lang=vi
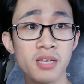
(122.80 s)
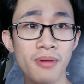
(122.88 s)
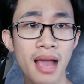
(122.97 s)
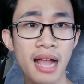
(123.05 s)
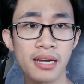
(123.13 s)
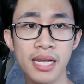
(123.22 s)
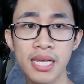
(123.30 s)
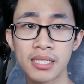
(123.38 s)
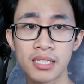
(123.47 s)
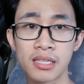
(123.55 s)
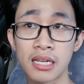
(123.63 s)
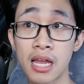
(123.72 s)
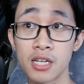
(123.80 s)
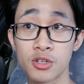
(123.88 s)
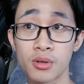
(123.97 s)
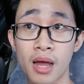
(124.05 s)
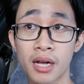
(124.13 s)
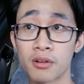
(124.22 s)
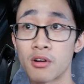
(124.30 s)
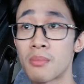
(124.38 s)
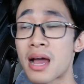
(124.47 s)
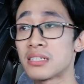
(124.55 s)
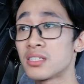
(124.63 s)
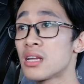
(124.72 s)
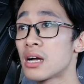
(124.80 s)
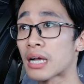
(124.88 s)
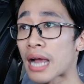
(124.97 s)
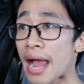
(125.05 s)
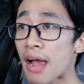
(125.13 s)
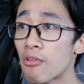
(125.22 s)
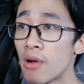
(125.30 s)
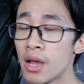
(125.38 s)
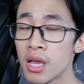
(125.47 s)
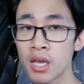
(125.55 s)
ship hàng đi thì tỷ lệ chuyển hàng của bạn rất là cao.